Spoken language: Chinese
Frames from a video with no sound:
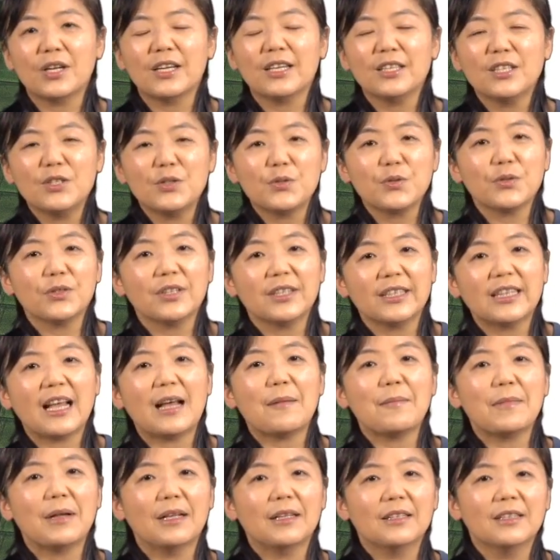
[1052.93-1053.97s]
你觉得他
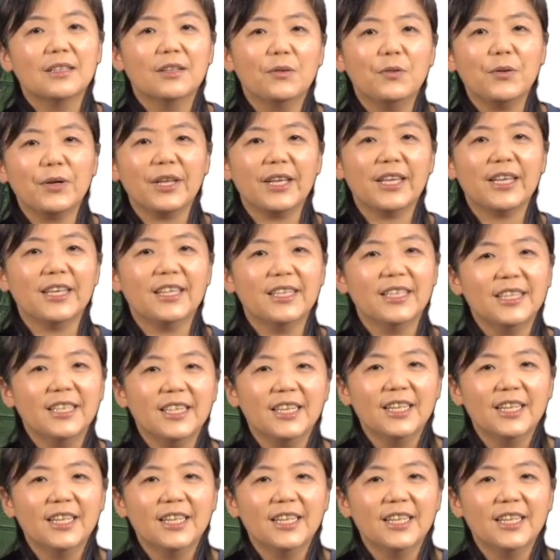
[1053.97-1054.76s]
们会